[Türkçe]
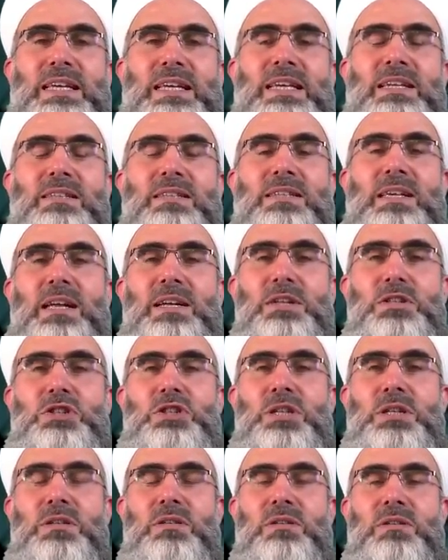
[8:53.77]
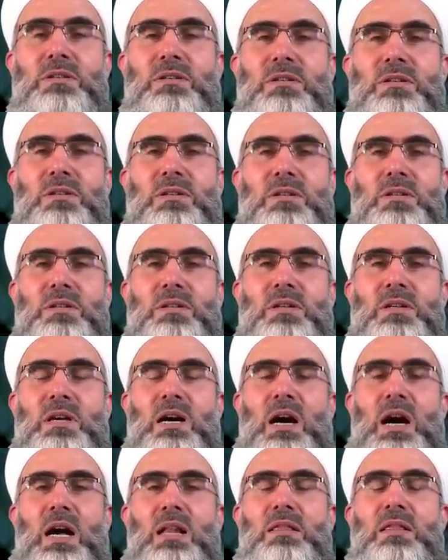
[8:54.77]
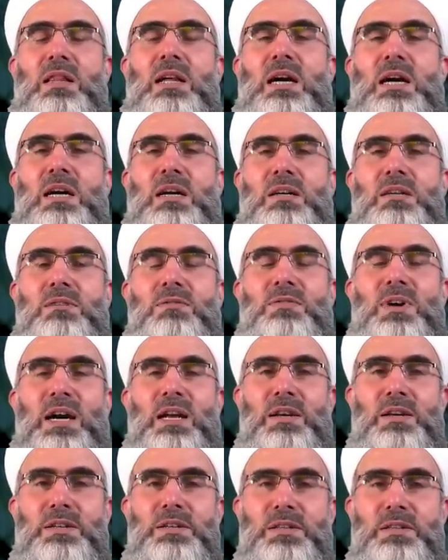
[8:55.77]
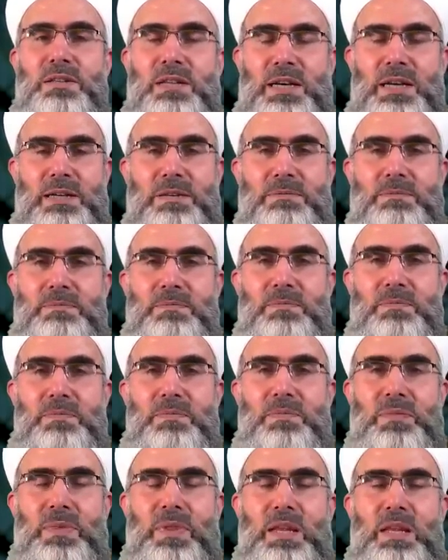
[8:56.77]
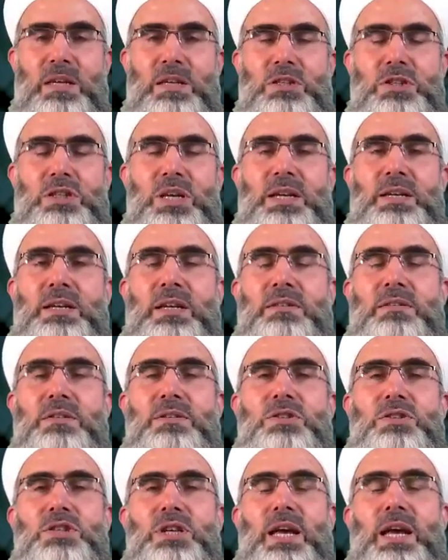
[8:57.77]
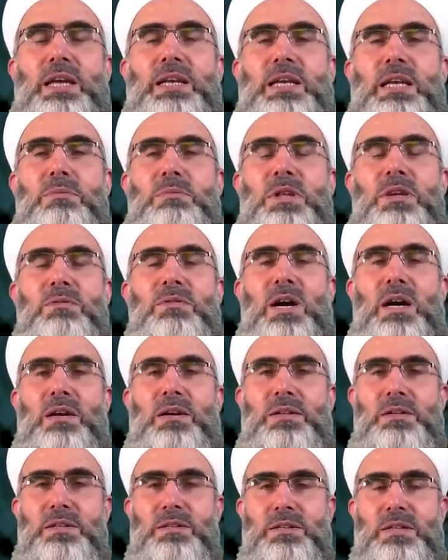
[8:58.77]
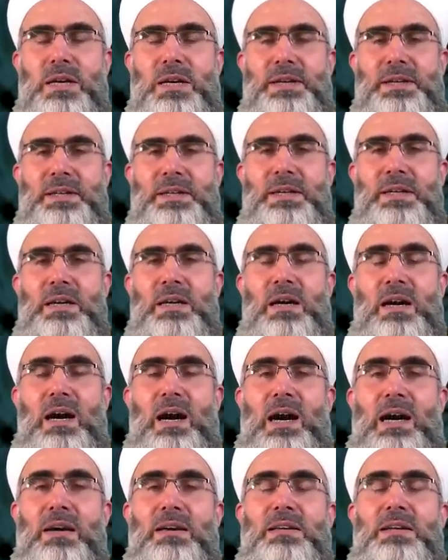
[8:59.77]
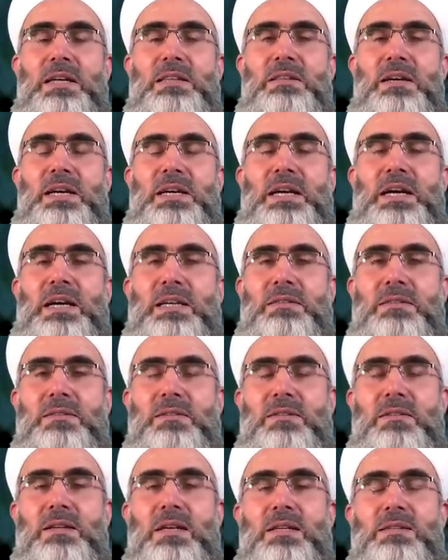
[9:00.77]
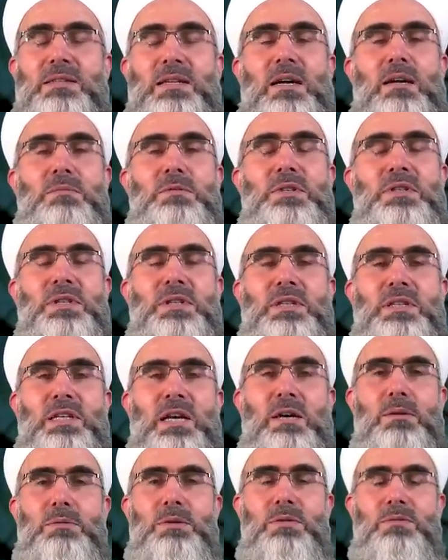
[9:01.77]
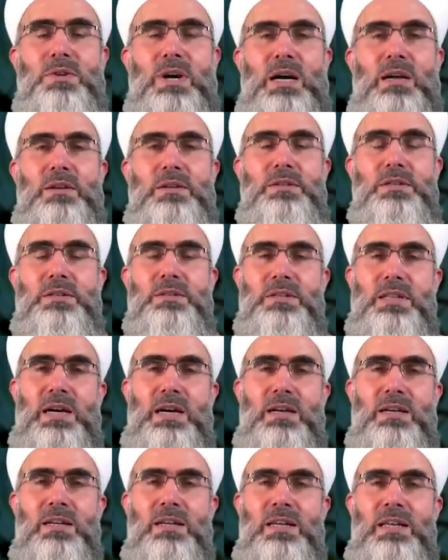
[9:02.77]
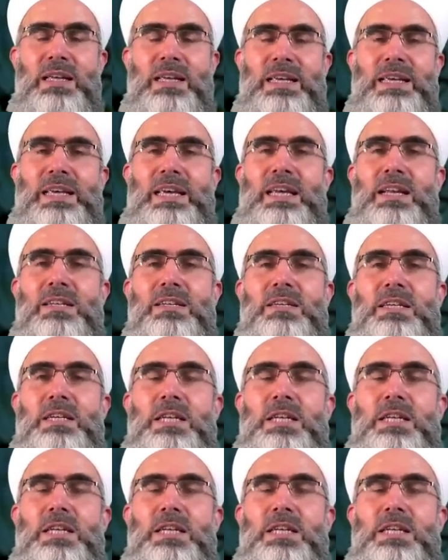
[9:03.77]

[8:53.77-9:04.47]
insan için Allah'ın varlığında, cennetin cehennemin varlığında, ahiret hayatının hesabın kitabın varlığında ilk